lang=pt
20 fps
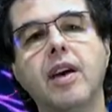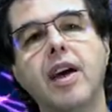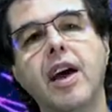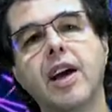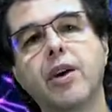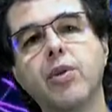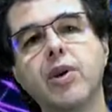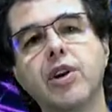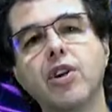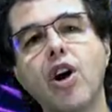É
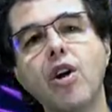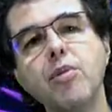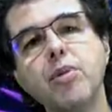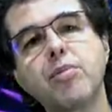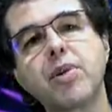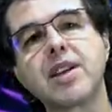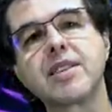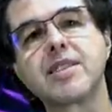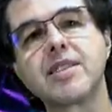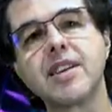com enorme
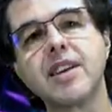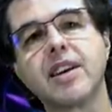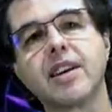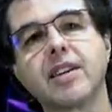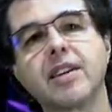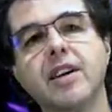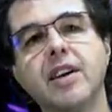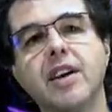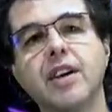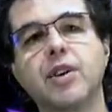prazer
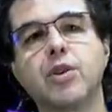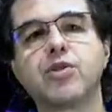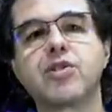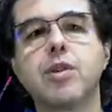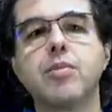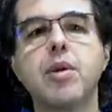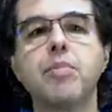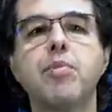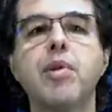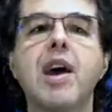que o
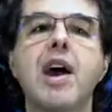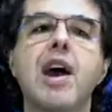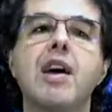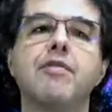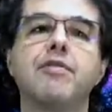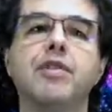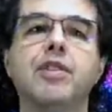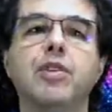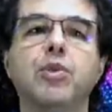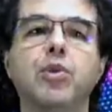
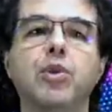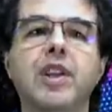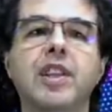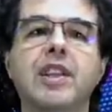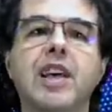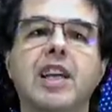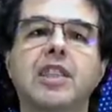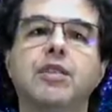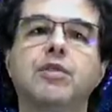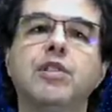CBPF,
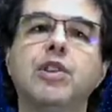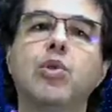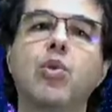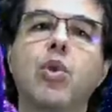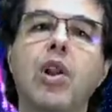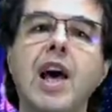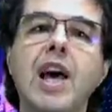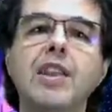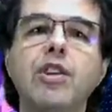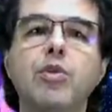unidade
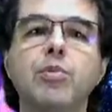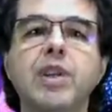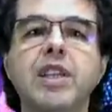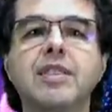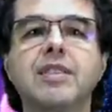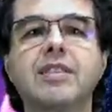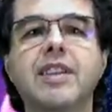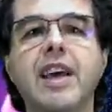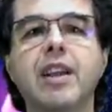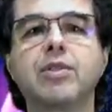vinculada ao
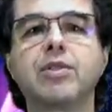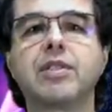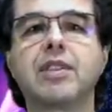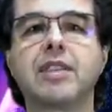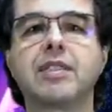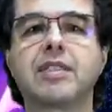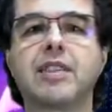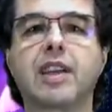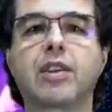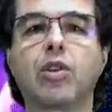Ministério de
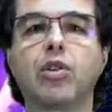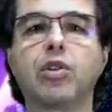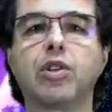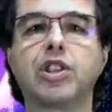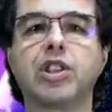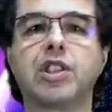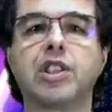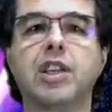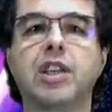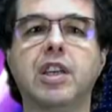Ciência,
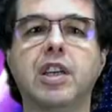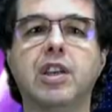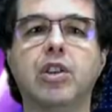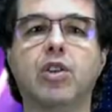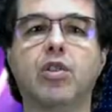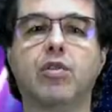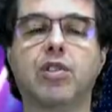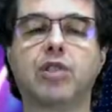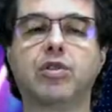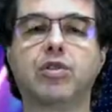Tecnologia e
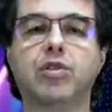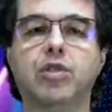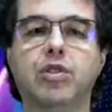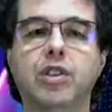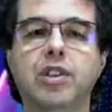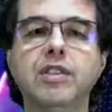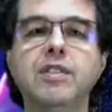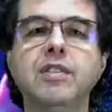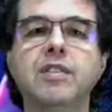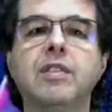
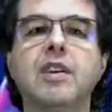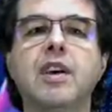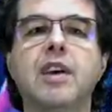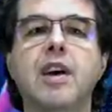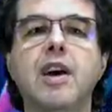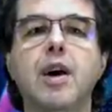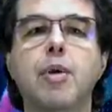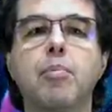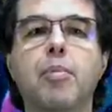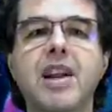Inovações,
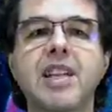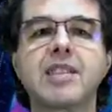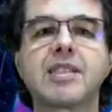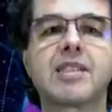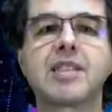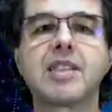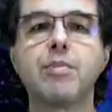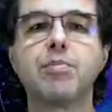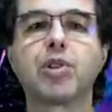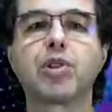
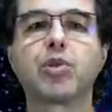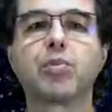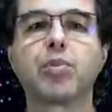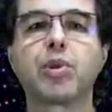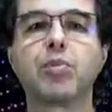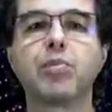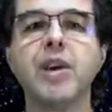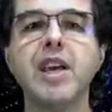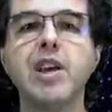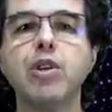participa do
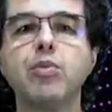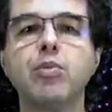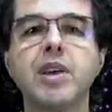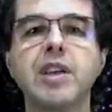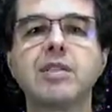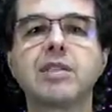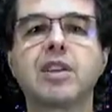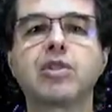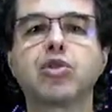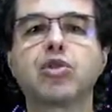primeiro
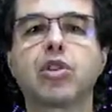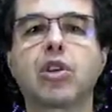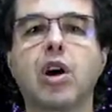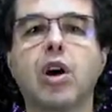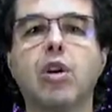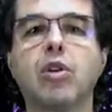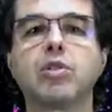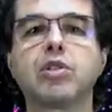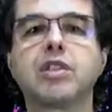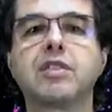mês
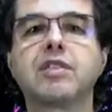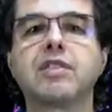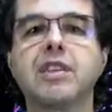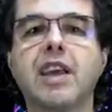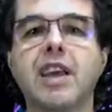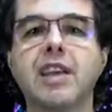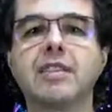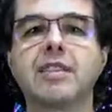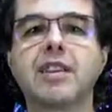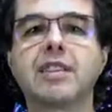nacional de
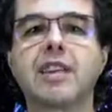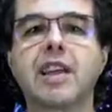Ciência,